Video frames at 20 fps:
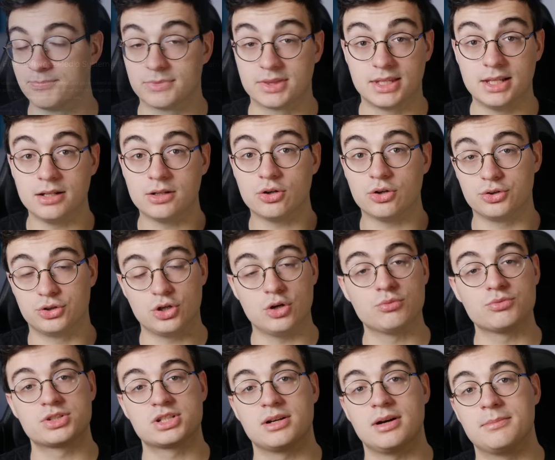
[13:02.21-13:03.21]
tylko
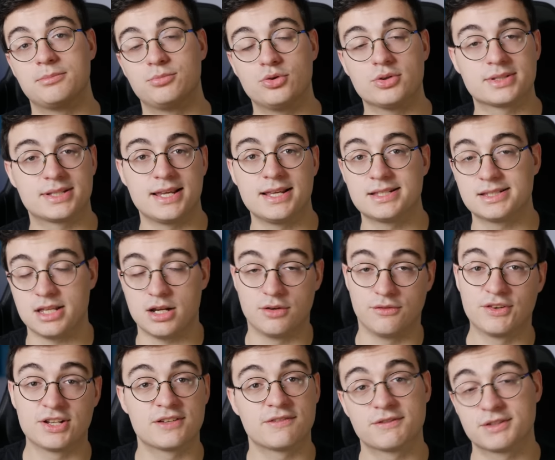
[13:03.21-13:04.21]
ją trzeba było
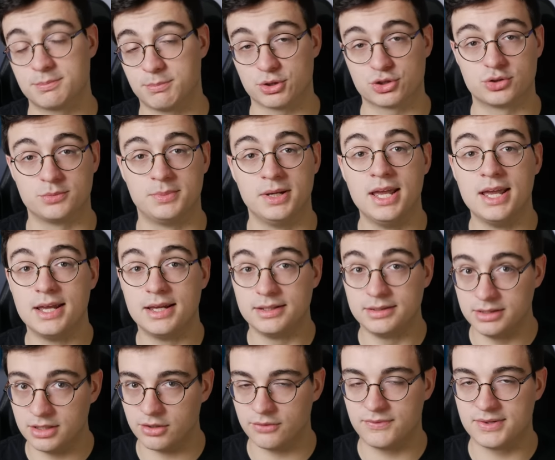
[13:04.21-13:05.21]
zainstalować w sposób
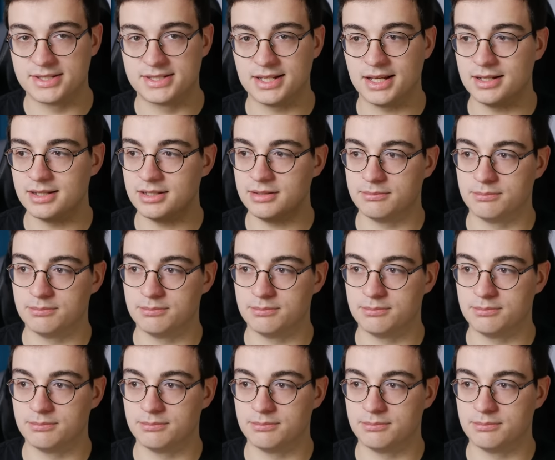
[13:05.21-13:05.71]
nieoficjalny,